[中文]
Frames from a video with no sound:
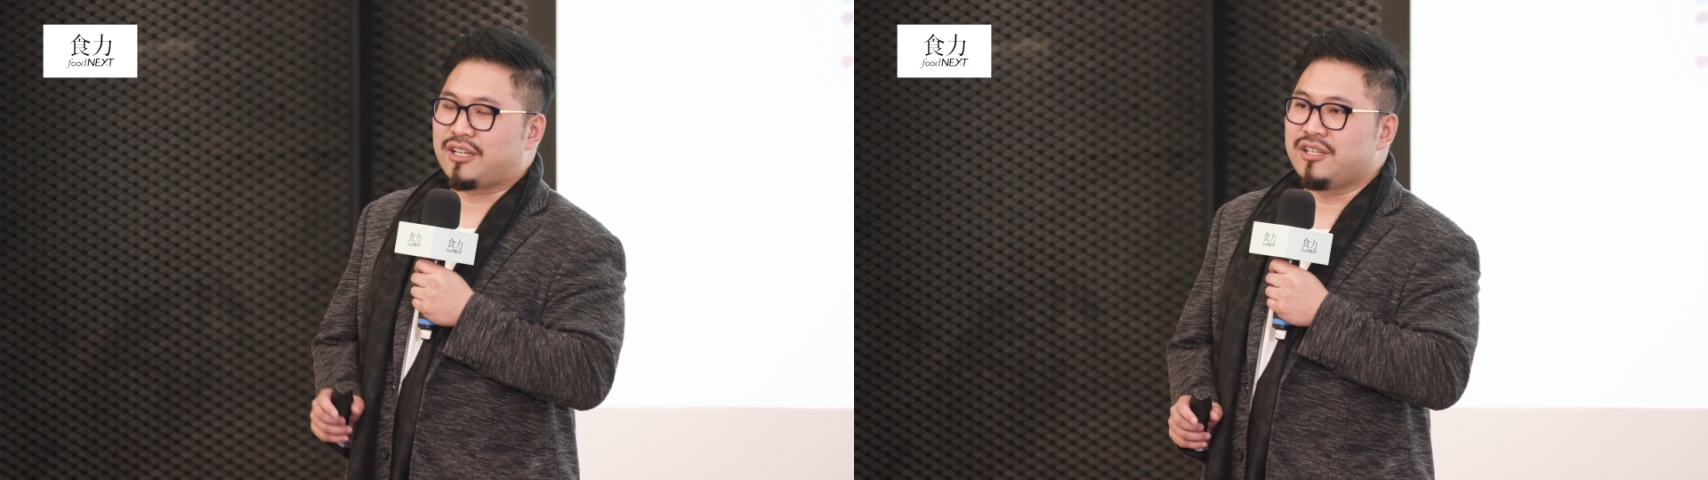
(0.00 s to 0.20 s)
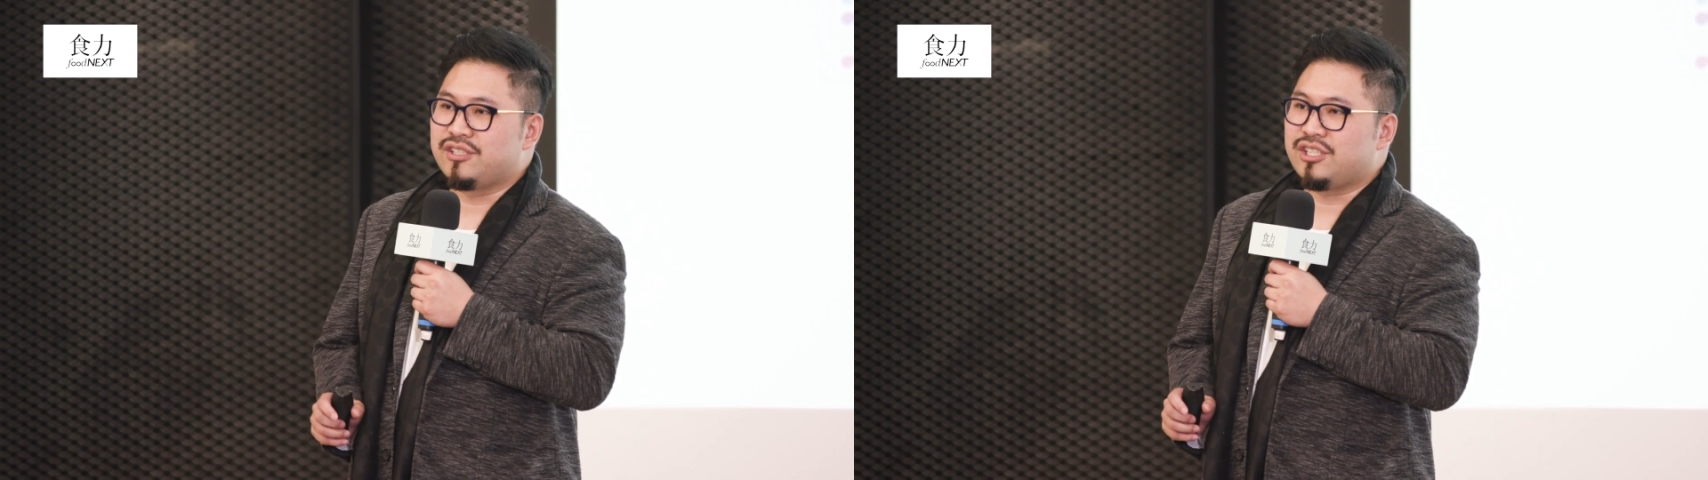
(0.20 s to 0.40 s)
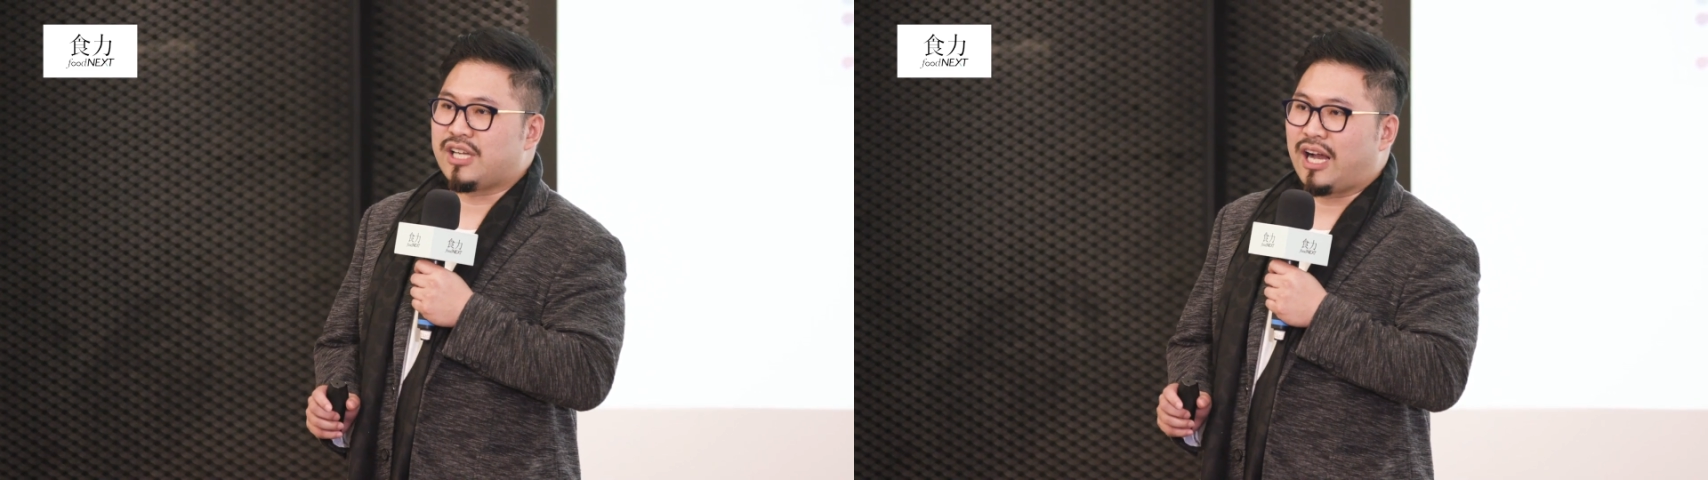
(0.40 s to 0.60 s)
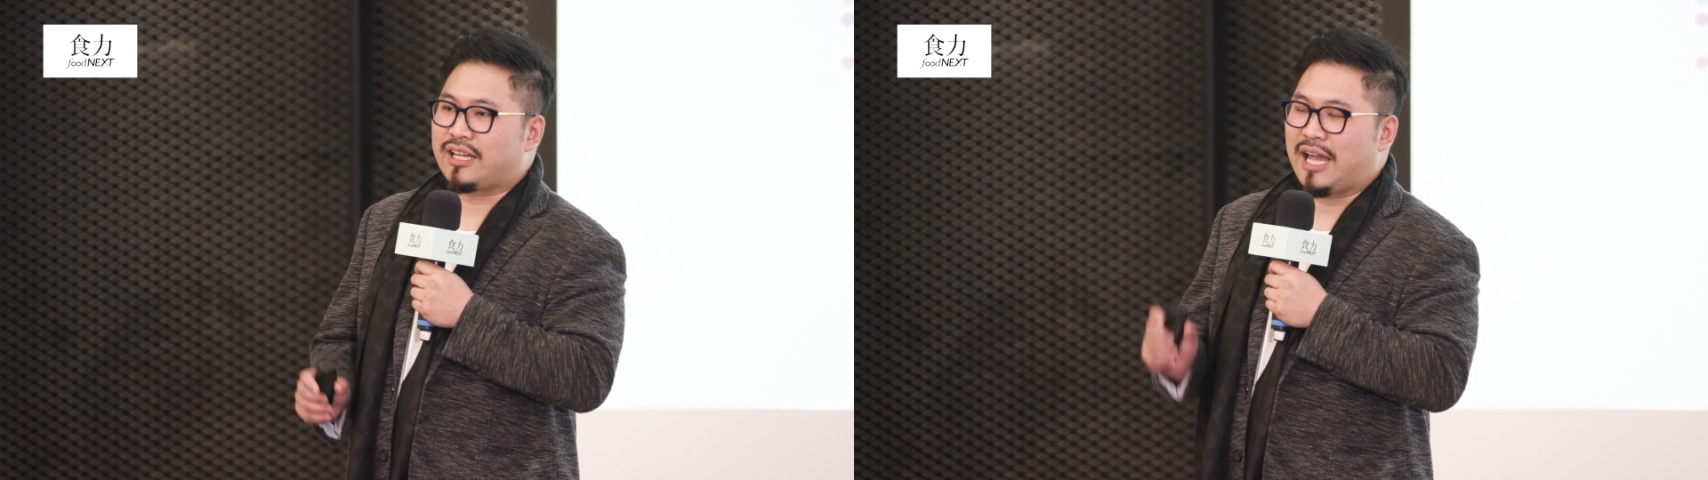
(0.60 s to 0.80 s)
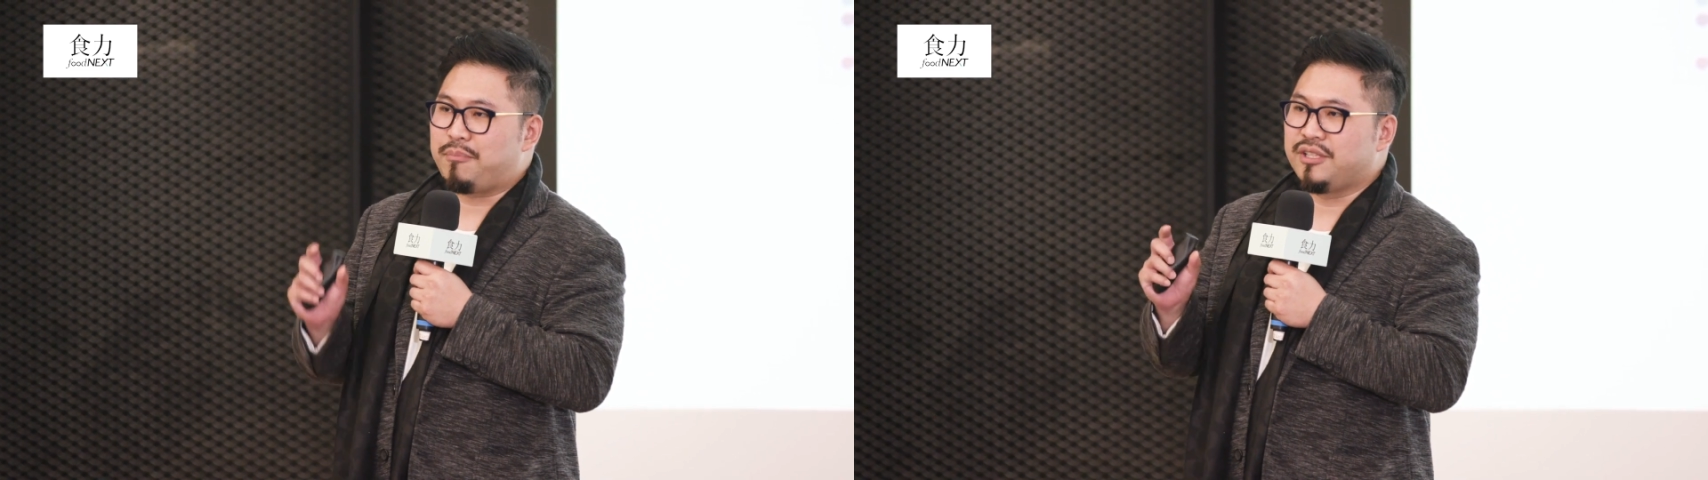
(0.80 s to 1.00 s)
科技啊，
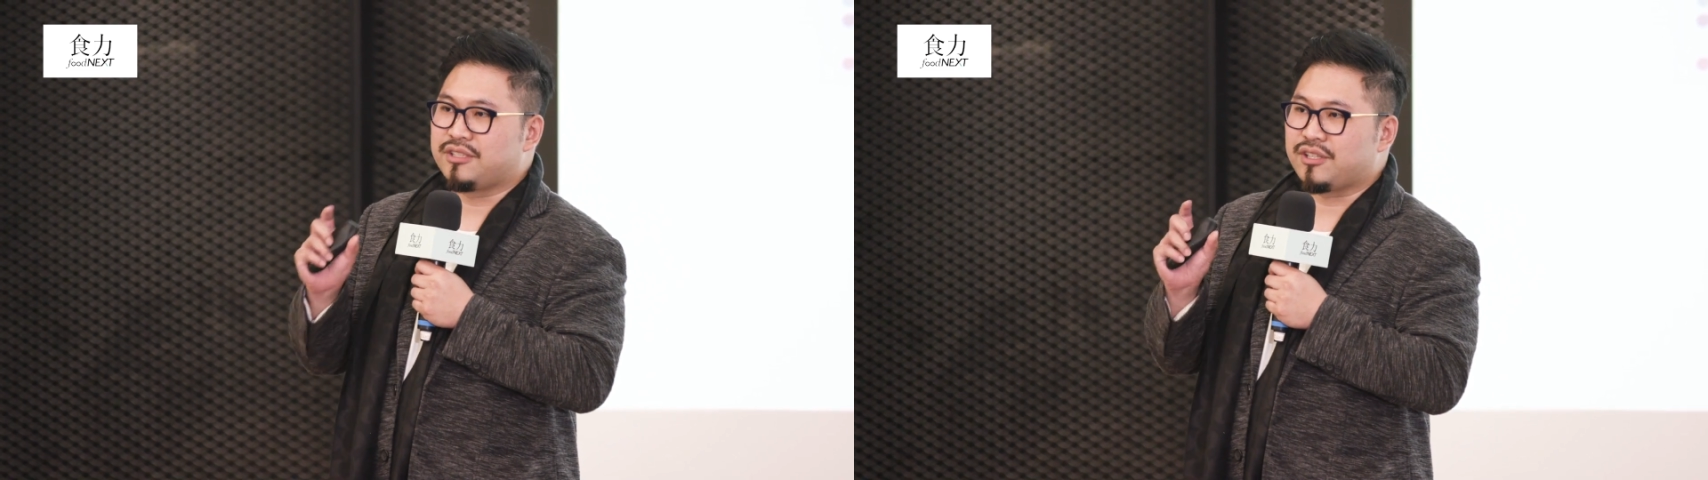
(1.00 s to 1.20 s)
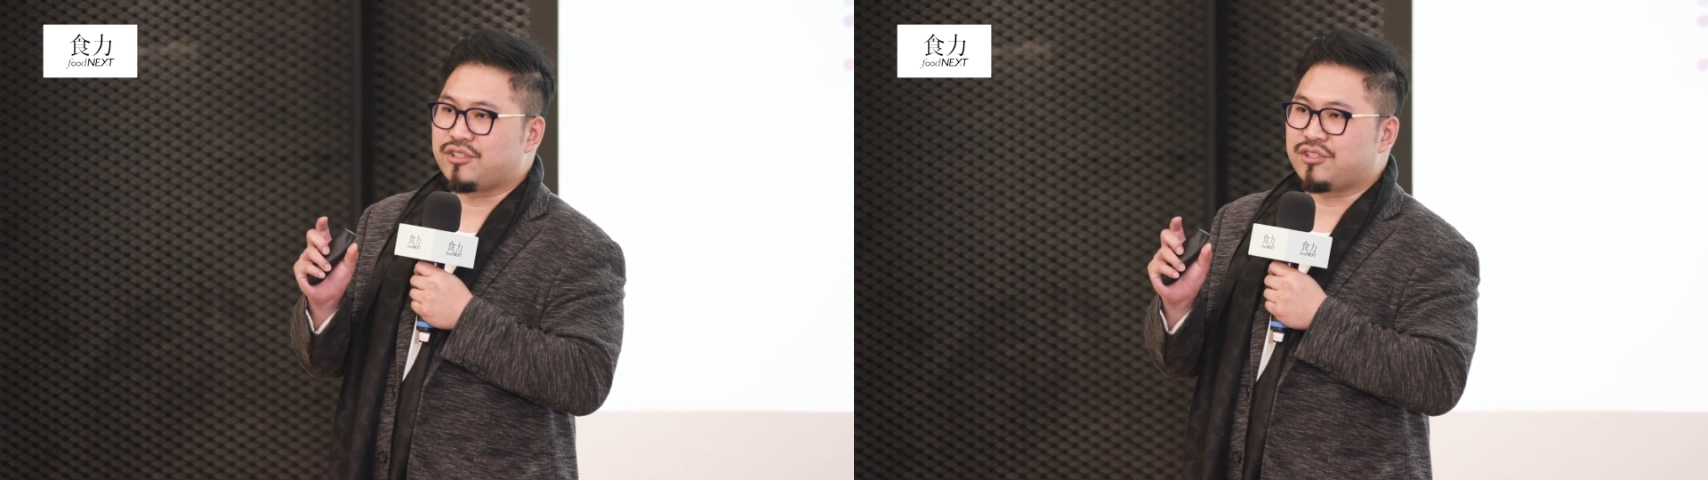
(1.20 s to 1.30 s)
改变这个